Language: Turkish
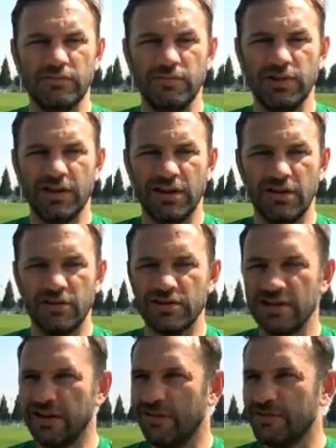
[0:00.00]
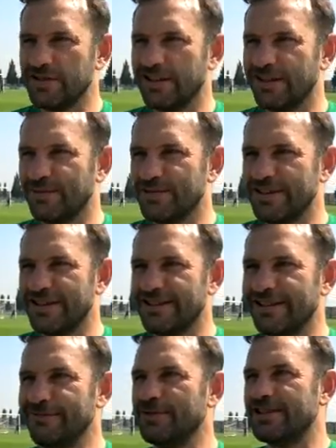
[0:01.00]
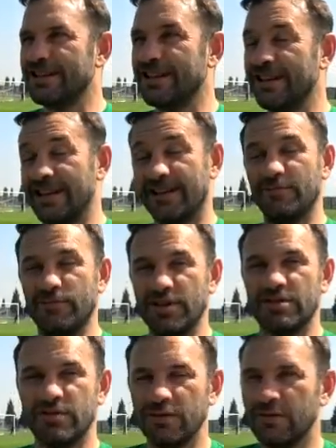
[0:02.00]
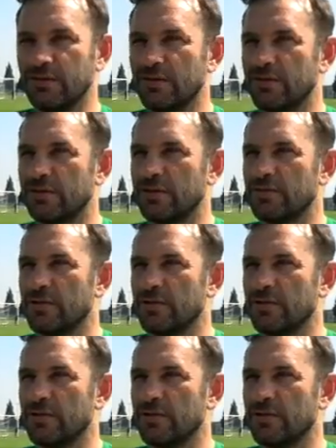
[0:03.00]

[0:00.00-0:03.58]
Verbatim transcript: bir an önce hafızalarımızdan silinmesi gereken bir maç olduğunu düşünüyorum.